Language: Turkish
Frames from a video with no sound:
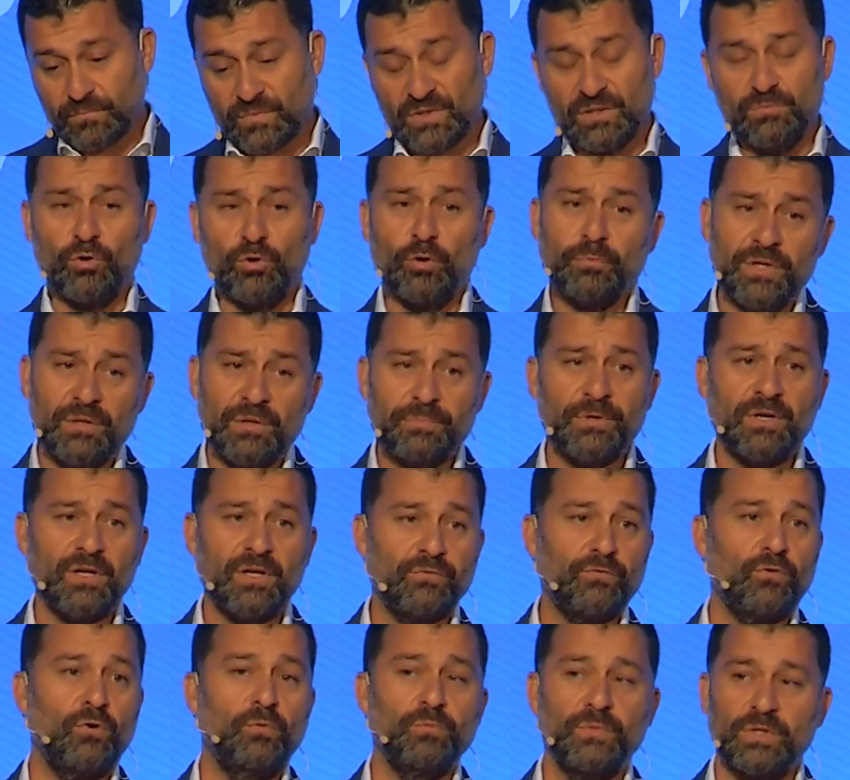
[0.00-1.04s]
Mobil
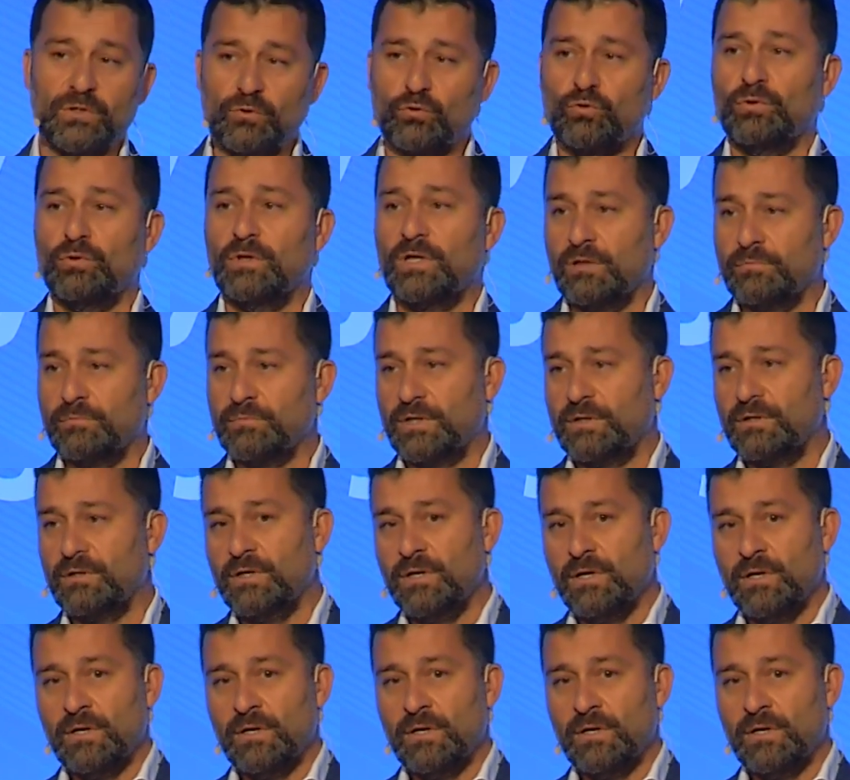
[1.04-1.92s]
platformları kullanma,